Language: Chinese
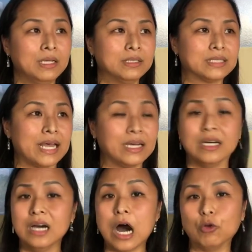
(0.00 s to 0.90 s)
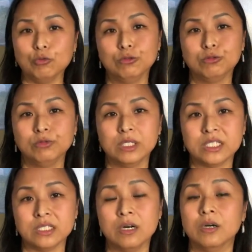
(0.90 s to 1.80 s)
在和好如初的
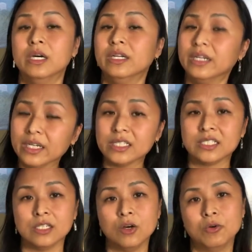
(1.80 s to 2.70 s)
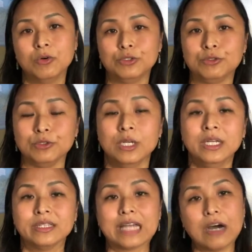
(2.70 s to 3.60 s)
时候，那个时候或许
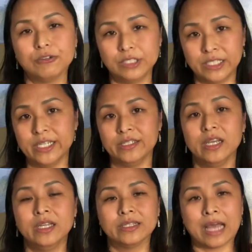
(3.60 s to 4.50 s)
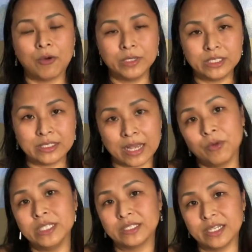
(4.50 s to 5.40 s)
道歉，他会才
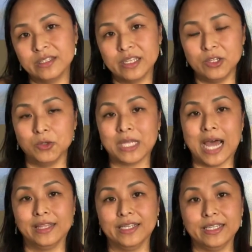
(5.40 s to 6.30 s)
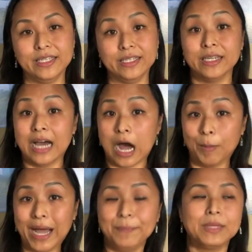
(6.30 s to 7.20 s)
会真的有它的意义，好
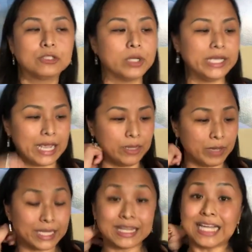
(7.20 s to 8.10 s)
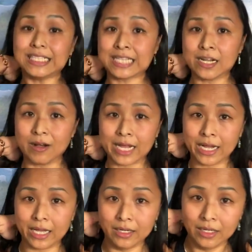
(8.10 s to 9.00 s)
吗？所以，anyway，给大家参考看
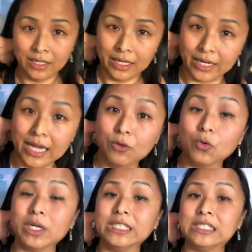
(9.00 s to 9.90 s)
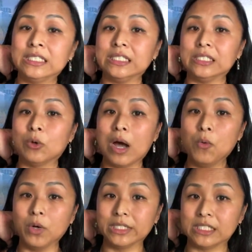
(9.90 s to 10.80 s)
看。Again，如果你喜欢
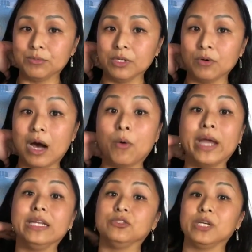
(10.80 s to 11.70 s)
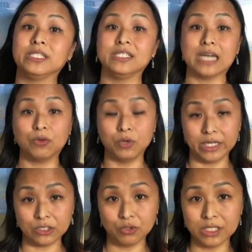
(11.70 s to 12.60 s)
我的直播的话，欢迎你随时加入我
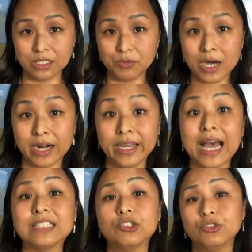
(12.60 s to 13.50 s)
脸书的直播行列，还是